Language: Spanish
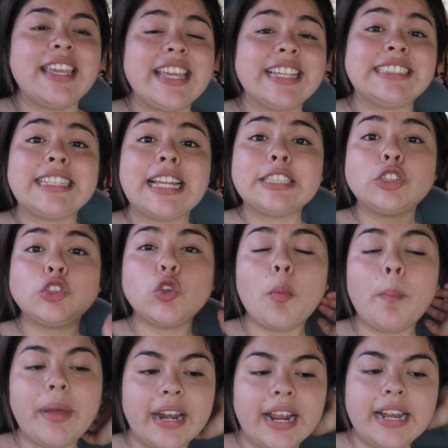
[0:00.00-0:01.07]
Y está
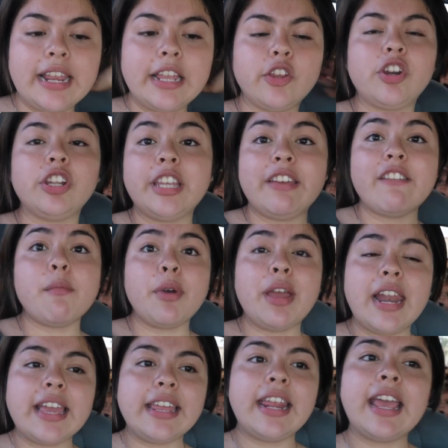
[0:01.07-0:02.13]
súper te llevamos
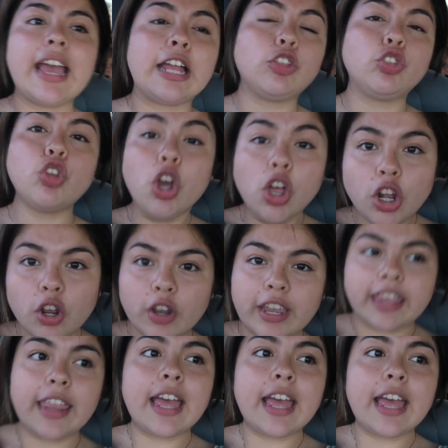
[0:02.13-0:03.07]
el aire a todo lo que